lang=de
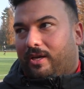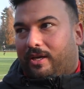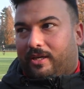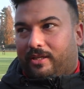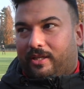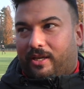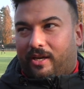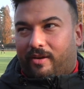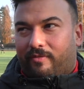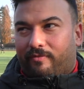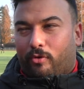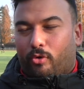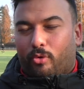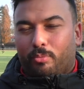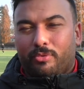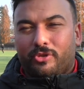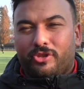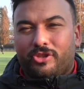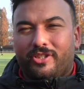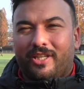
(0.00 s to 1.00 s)
Ja, dann haben wir
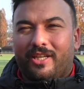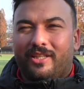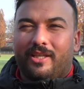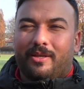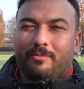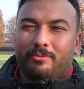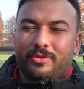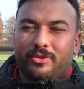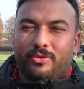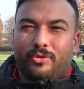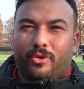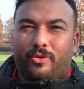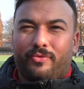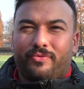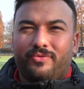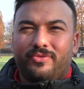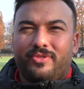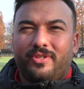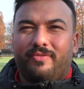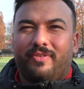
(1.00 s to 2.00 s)
umgestellt, haben ein bisschen
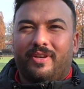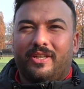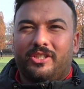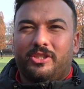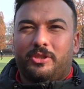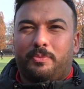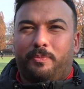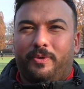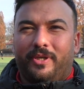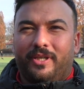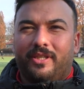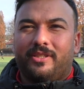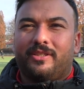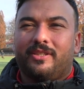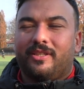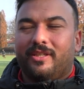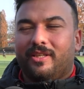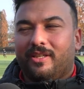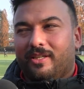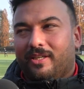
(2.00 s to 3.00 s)
offensiver
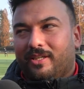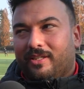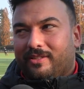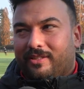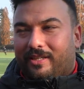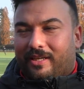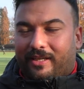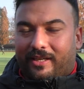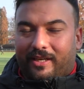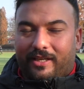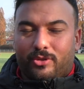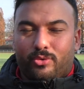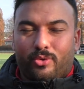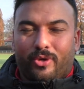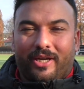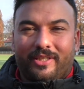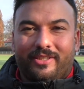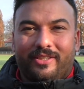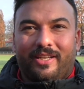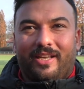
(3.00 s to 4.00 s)
gespielt dann kriegst
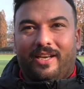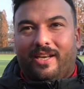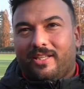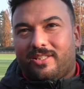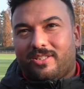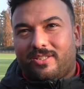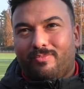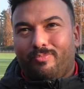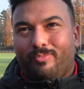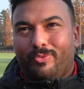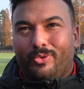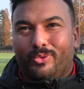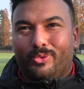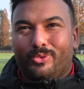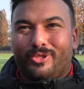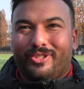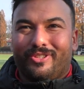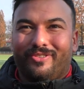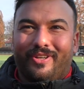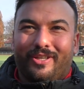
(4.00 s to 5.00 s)
du halt in der letzten
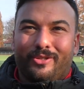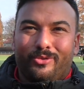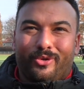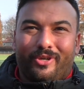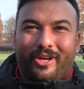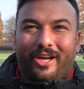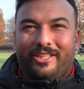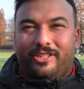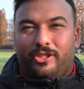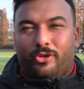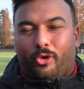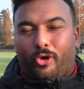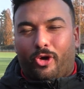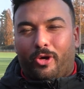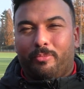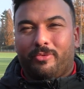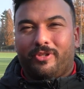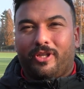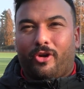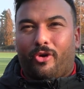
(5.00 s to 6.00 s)
Minute, weil du halt die
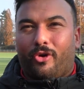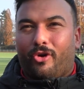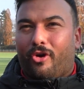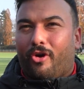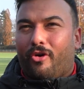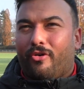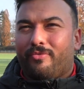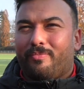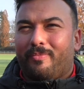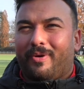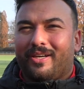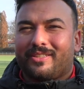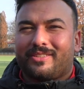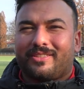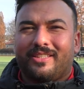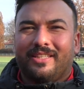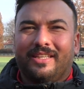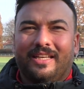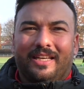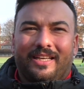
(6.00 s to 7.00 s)
Räume dann auch
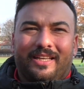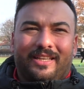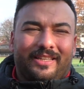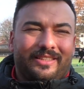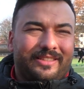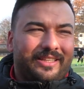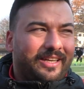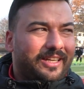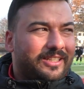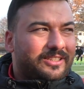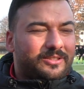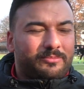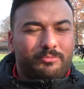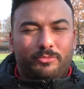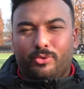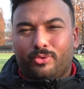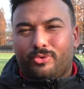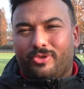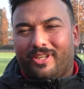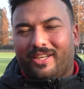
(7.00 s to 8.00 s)
aufmachst, in der letzten
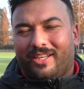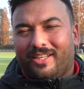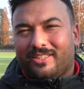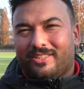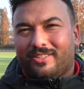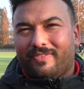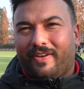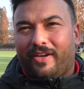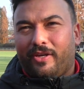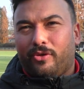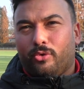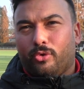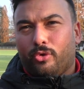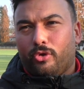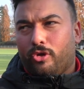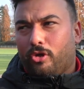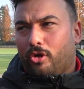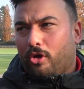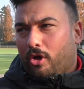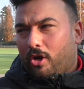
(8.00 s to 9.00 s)
Minute dann das
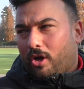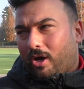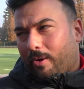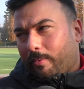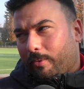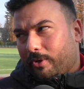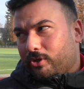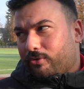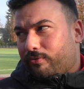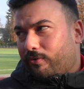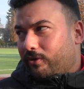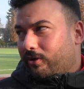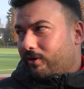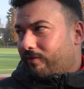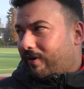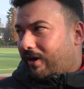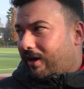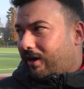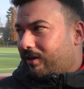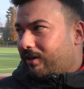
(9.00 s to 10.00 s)
2-0. Aber ich
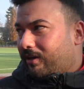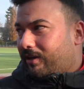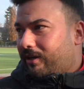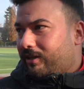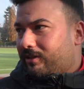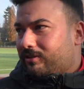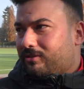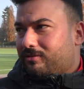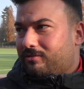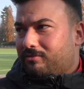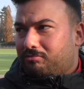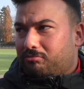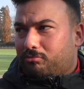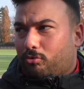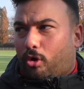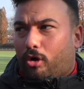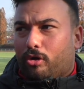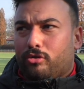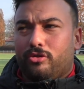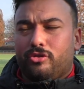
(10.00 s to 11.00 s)
finde, war echt ein
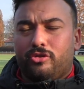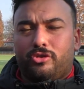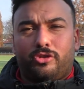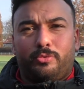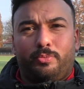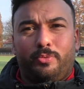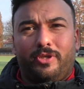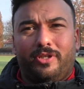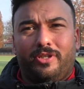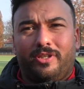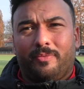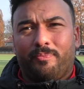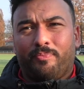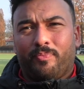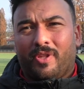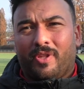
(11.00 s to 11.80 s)
ordentliches Spiel.